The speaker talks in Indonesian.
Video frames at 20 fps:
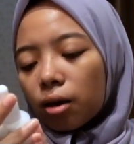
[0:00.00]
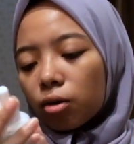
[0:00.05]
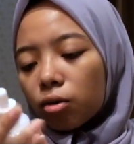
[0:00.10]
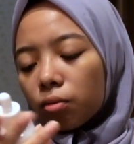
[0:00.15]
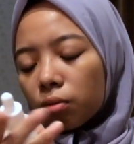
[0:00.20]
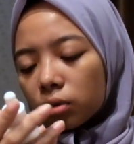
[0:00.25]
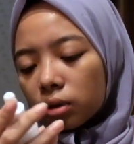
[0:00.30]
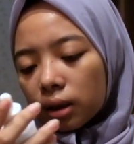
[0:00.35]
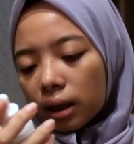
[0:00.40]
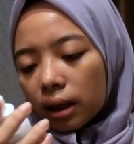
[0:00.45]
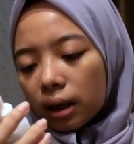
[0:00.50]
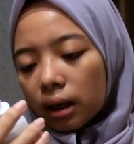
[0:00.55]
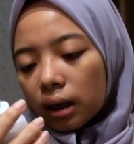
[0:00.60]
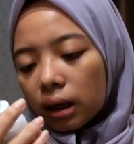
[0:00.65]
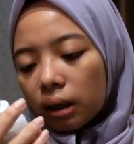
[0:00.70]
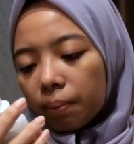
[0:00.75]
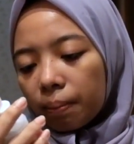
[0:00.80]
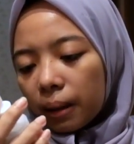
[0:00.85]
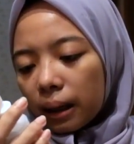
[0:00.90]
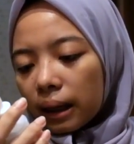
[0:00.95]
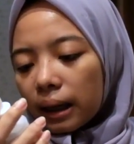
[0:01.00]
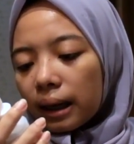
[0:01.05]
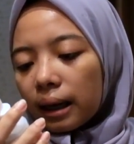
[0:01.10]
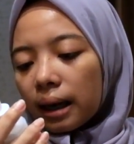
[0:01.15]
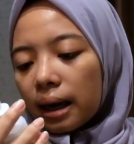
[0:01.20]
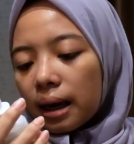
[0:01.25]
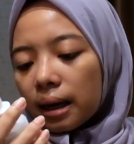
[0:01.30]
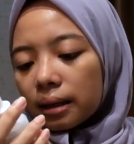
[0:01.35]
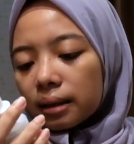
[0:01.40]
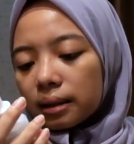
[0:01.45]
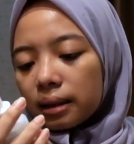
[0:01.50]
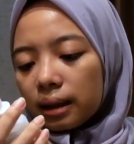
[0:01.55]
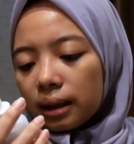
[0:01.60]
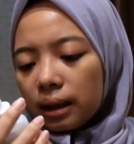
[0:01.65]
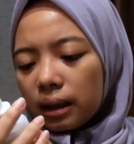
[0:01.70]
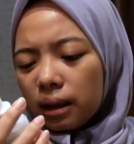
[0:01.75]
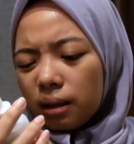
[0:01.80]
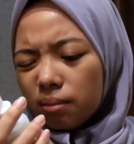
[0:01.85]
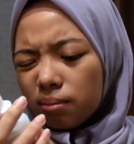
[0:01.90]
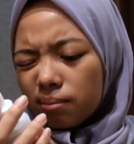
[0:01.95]
aku sekarang lagi pakai
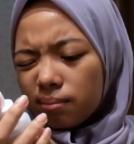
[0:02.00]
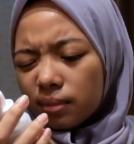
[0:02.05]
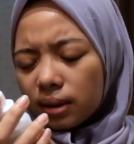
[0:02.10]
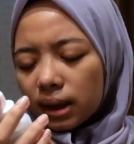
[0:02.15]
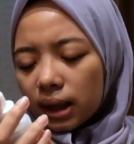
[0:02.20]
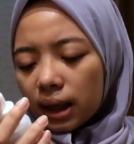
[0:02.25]
Huxley